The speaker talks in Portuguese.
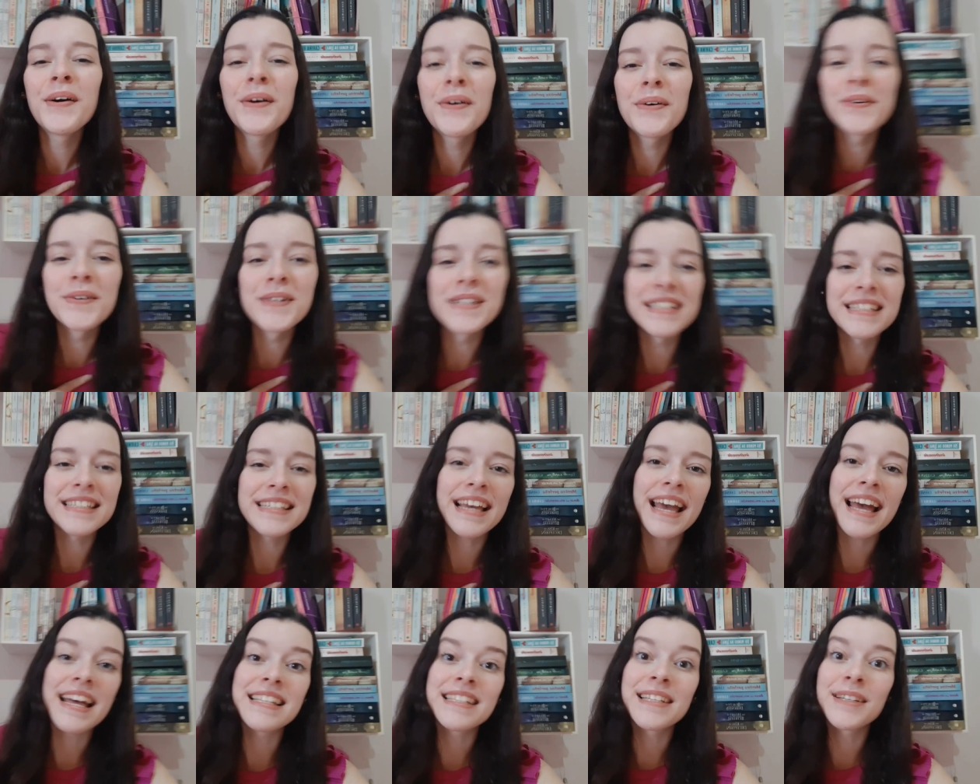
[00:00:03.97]

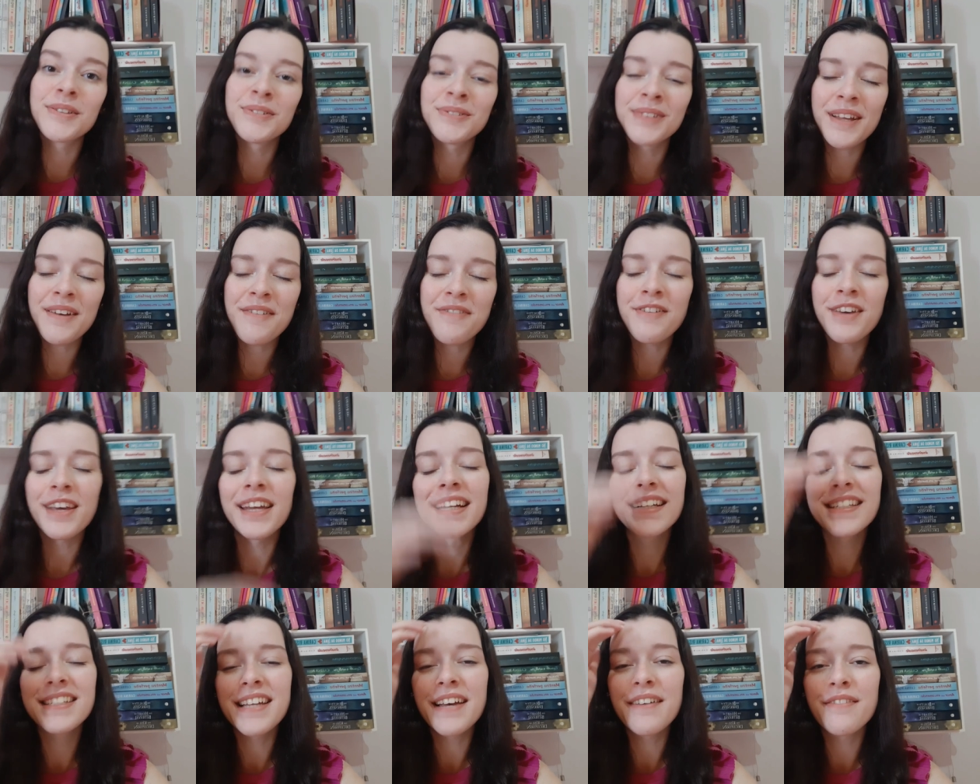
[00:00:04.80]
Hoje é
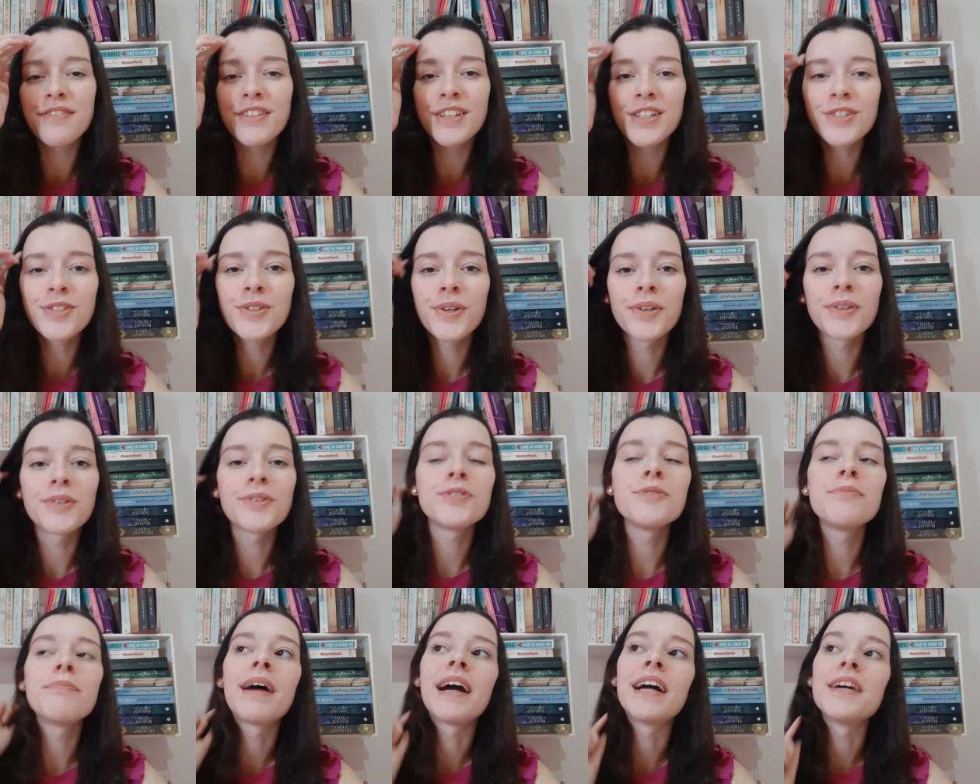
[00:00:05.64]
segunda-feira, dia 28
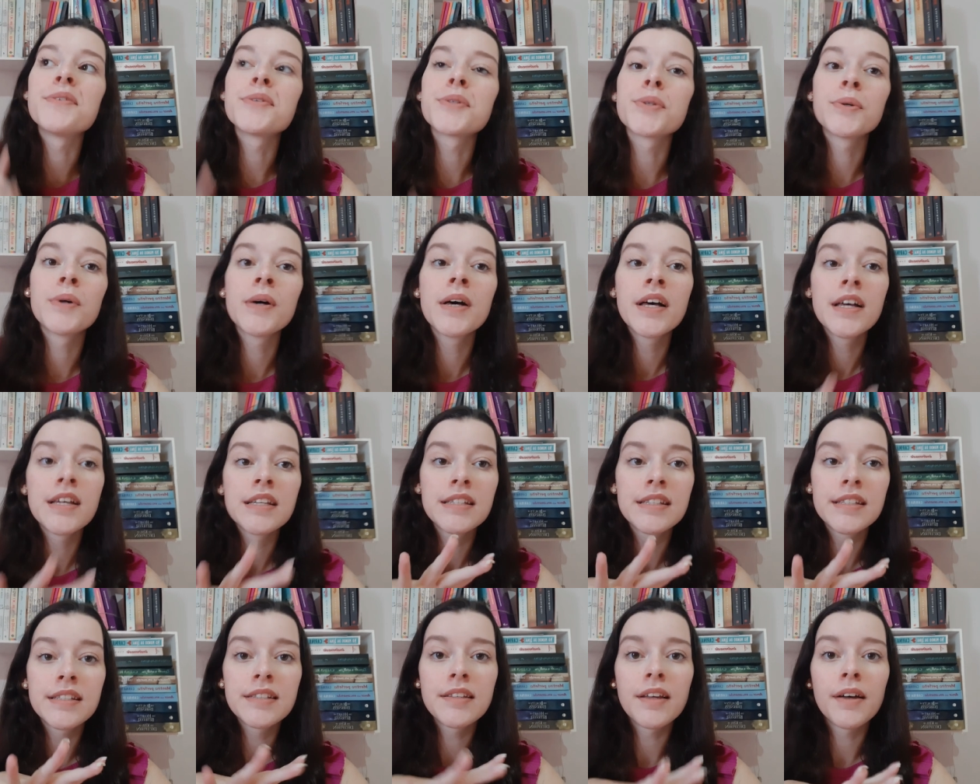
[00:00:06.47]
de março,
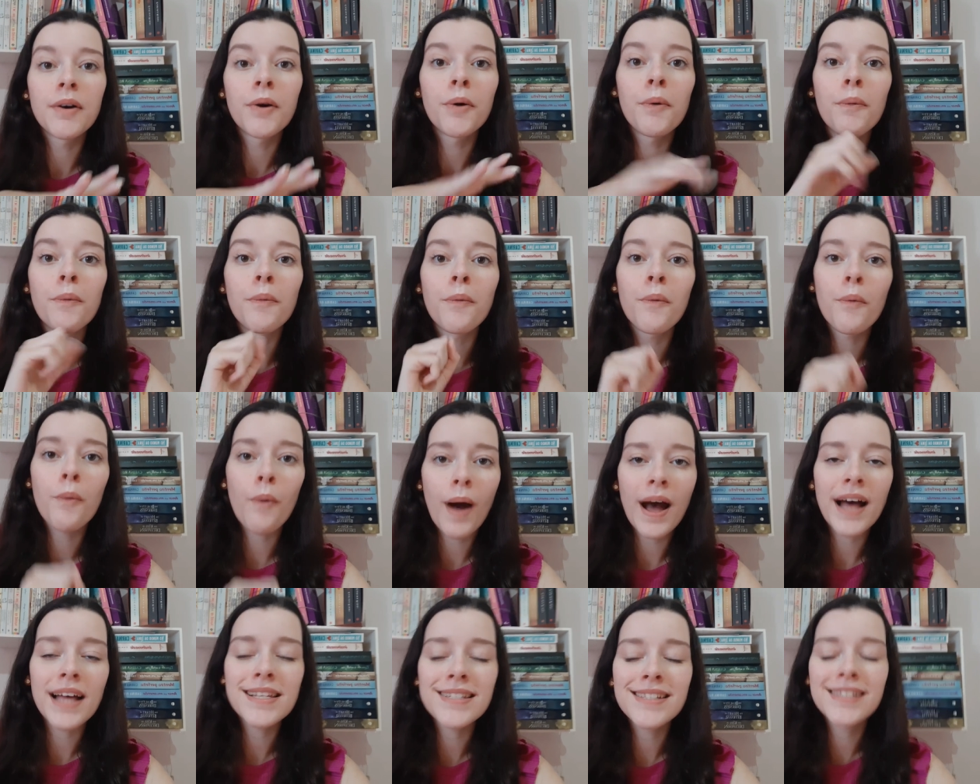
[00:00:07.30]
são
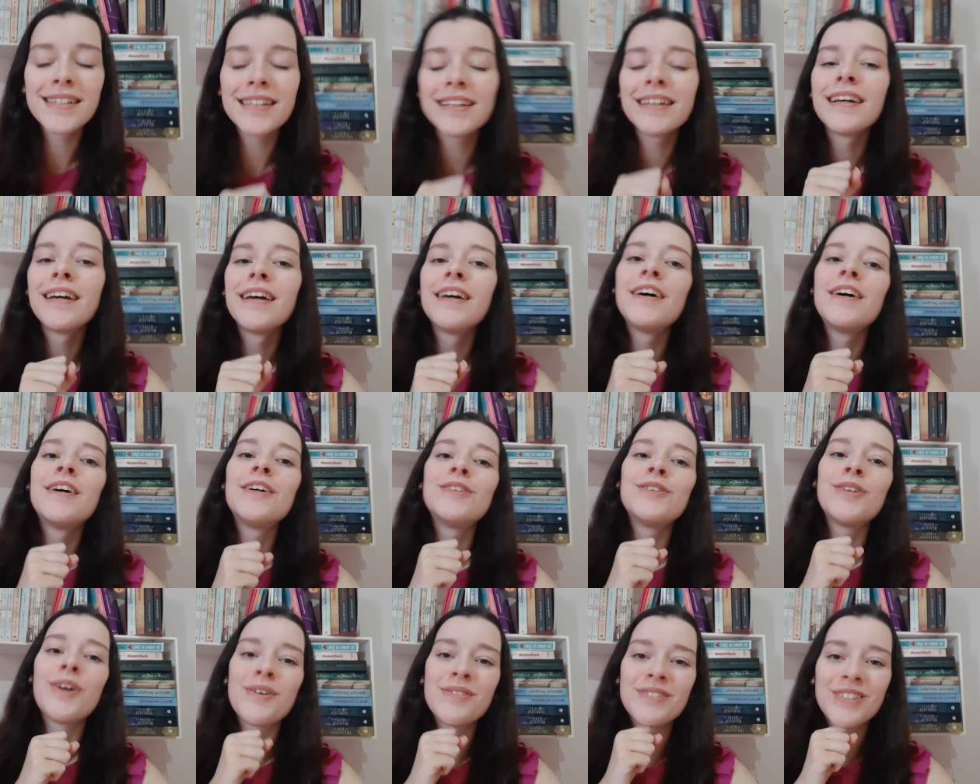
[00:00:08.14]
quase
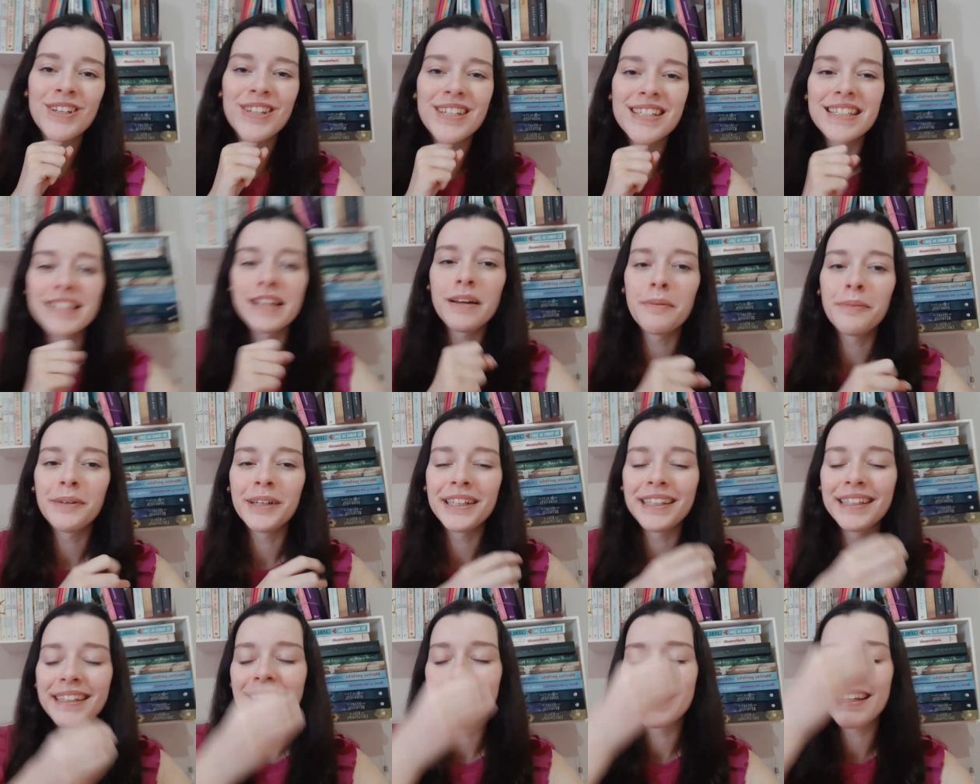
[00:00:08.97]
9 horas da
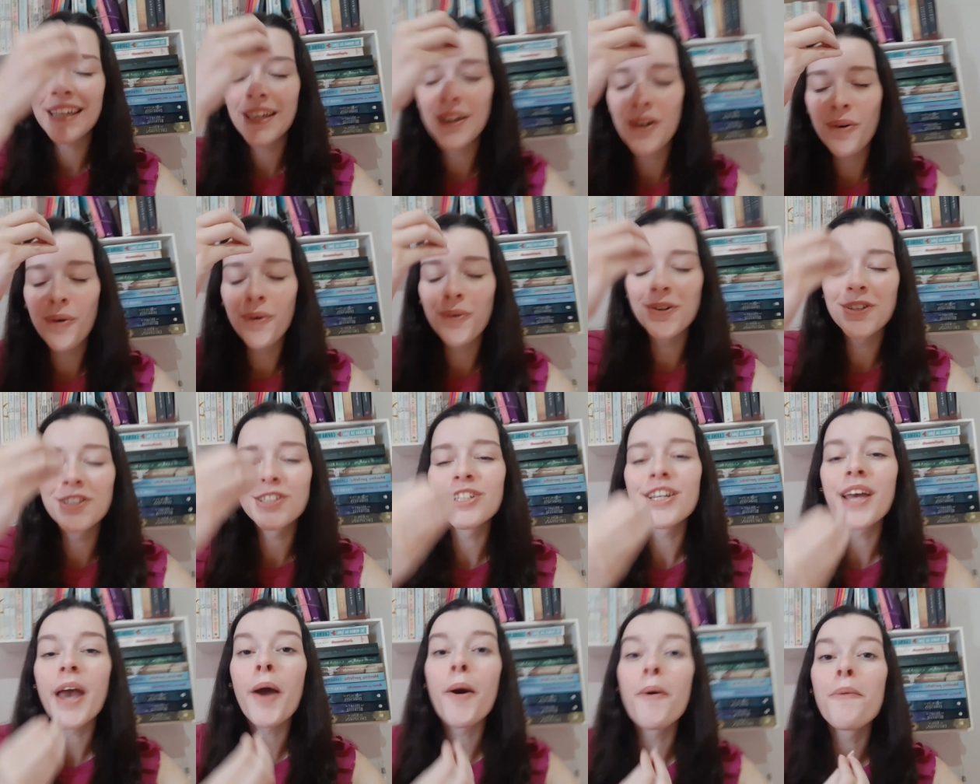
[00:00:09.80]
manhã e
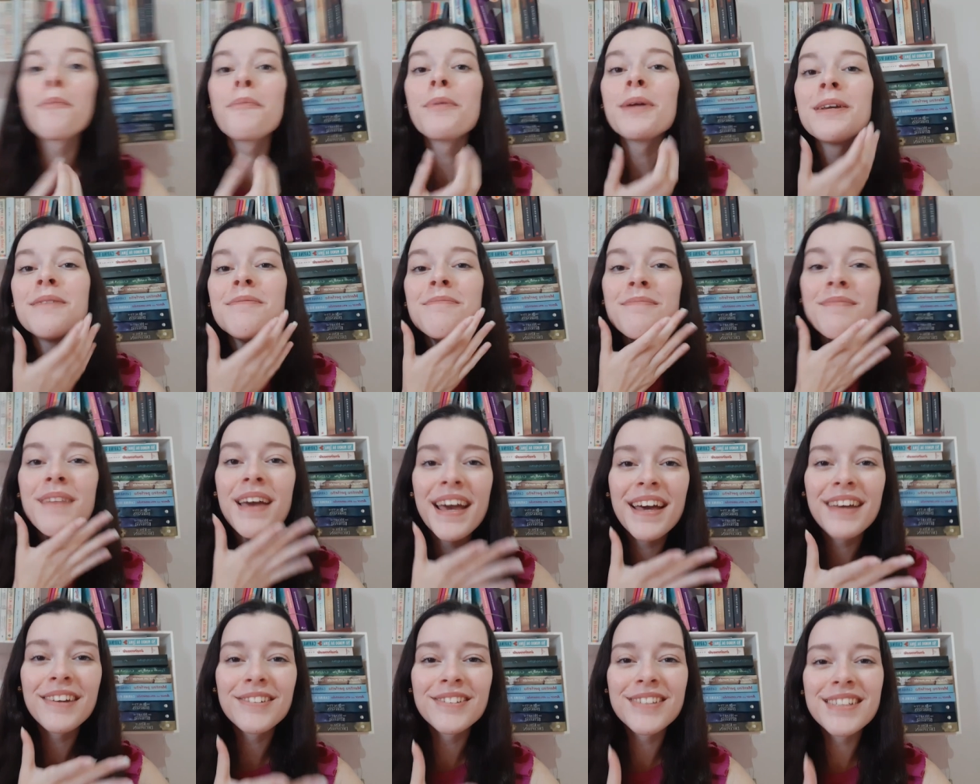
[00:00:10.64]
hoje é o
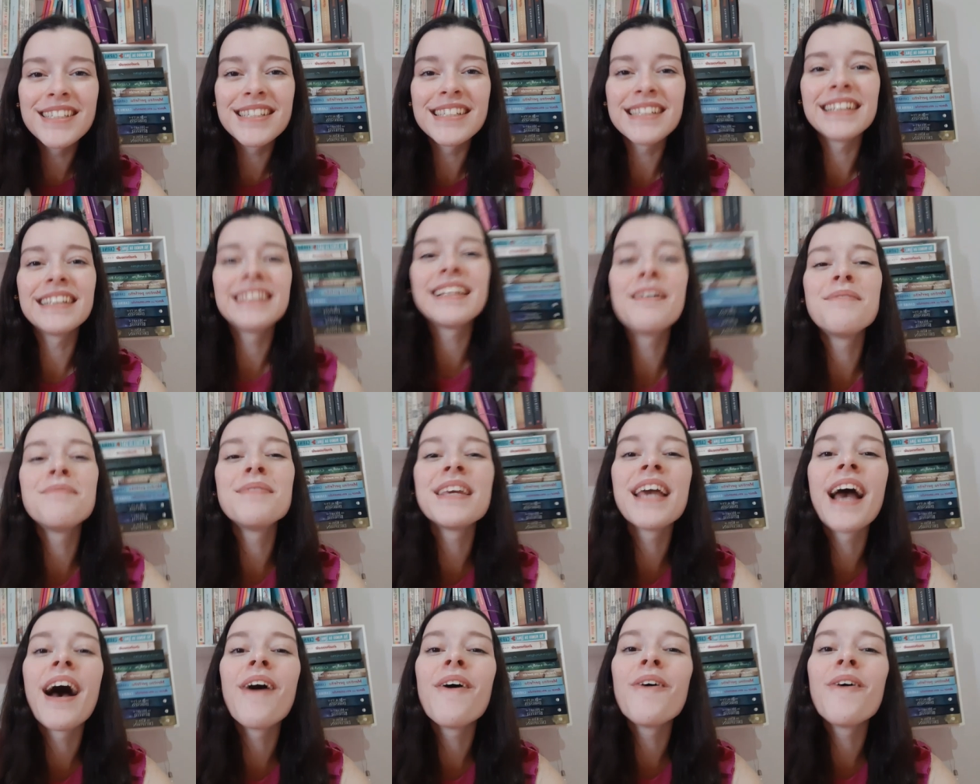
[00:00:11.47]
primeiro dia da minha